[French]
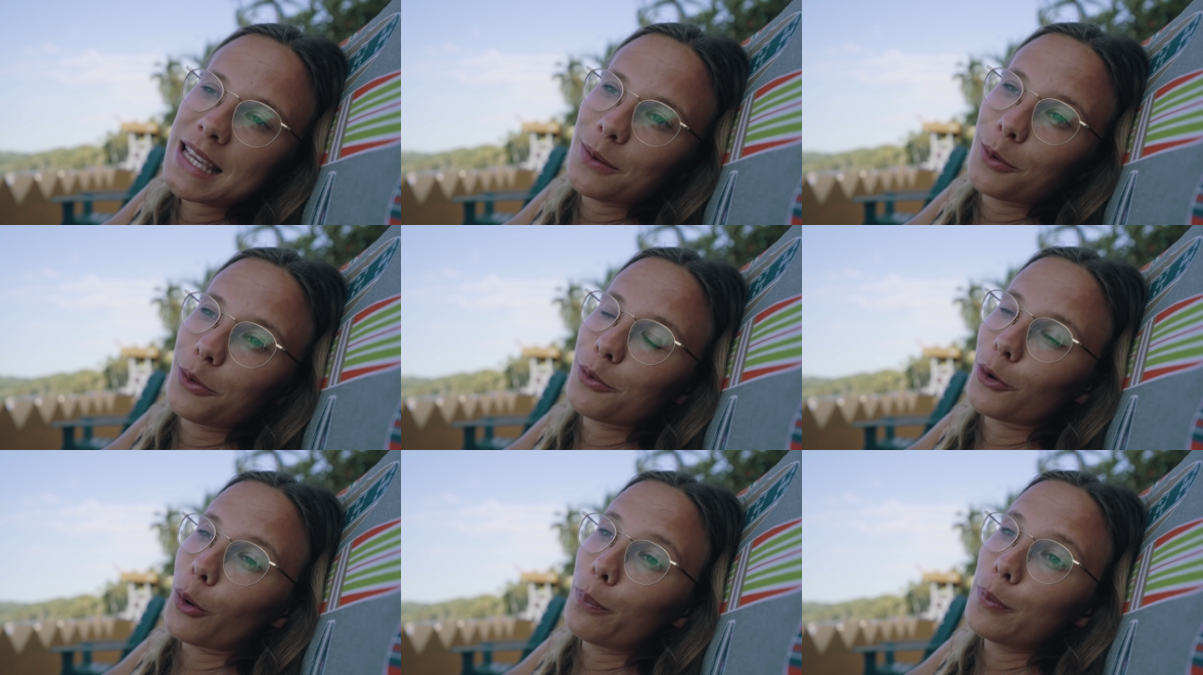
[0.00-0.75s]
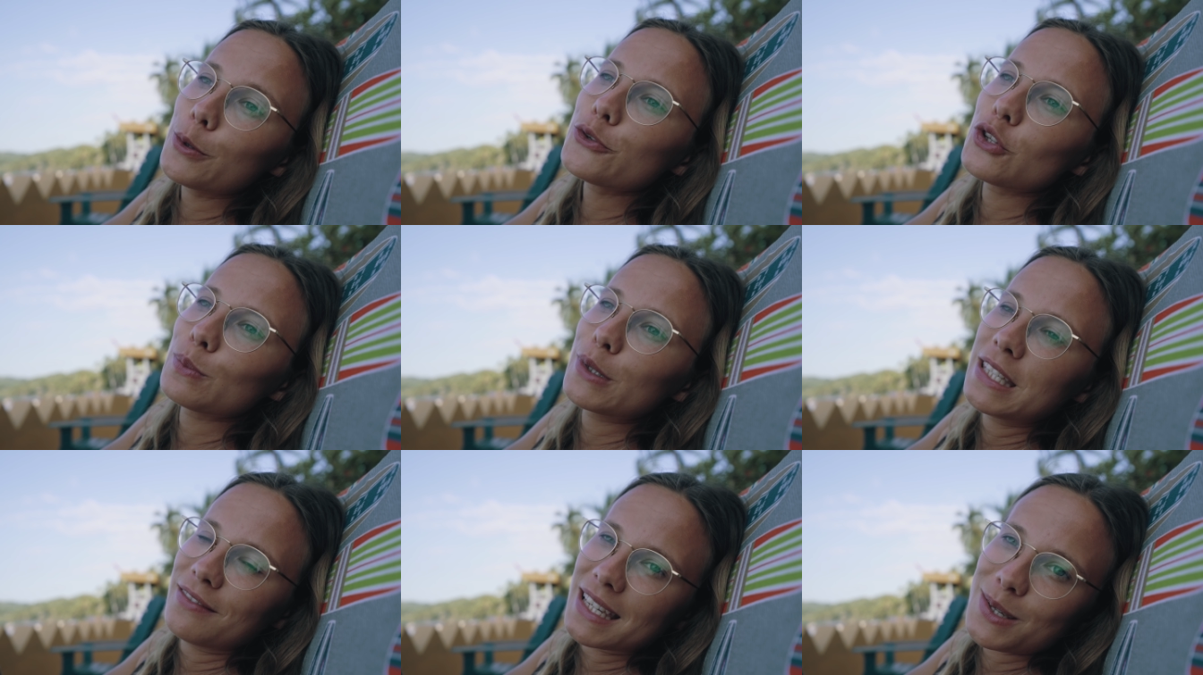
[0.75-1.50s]
ça nous donne encore plus de
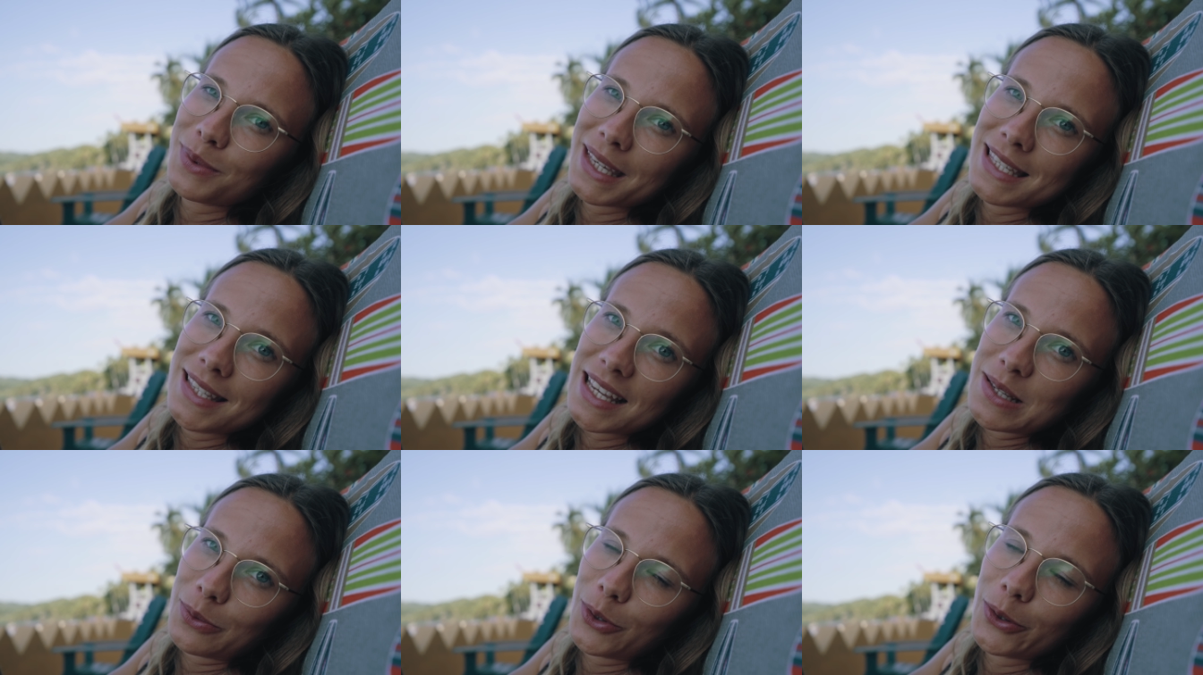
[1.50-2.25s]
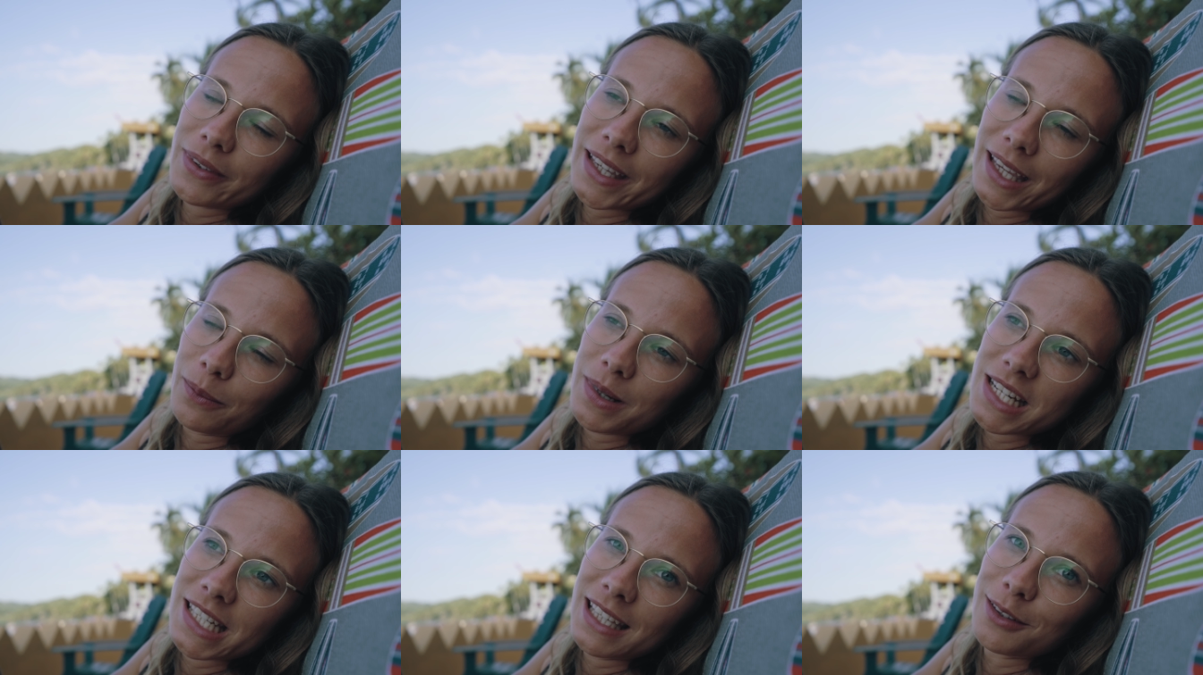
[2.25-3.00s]
motivation, d'excitation de rentrer en
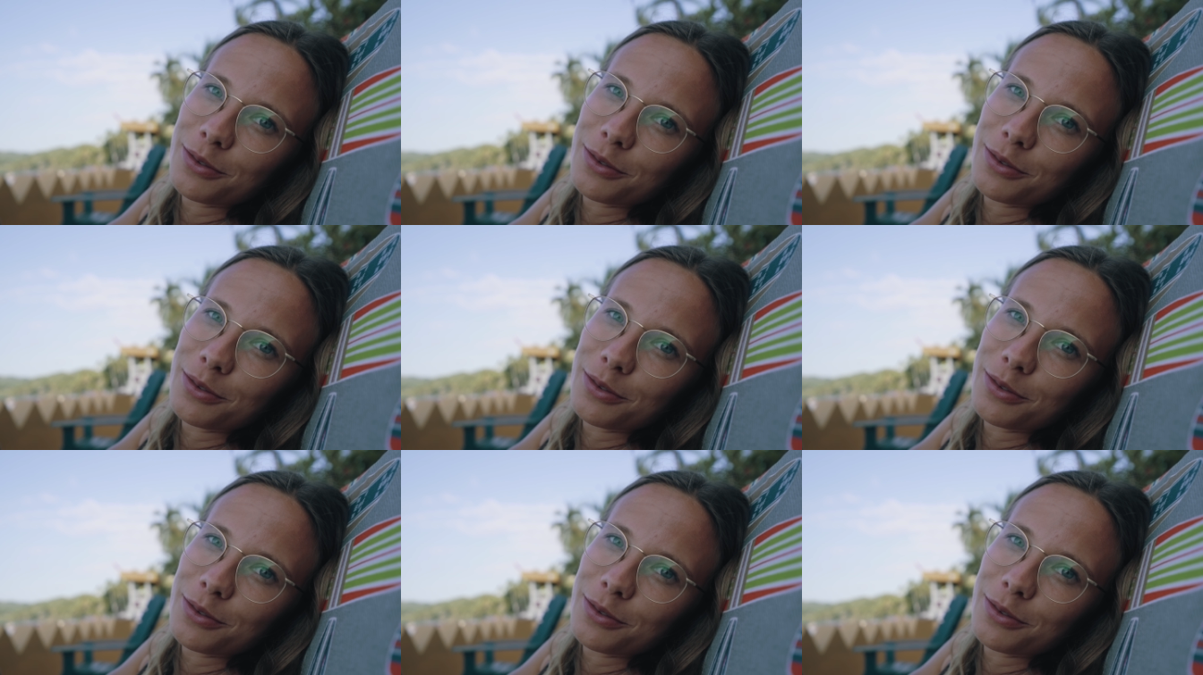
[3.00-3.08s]
Belgique,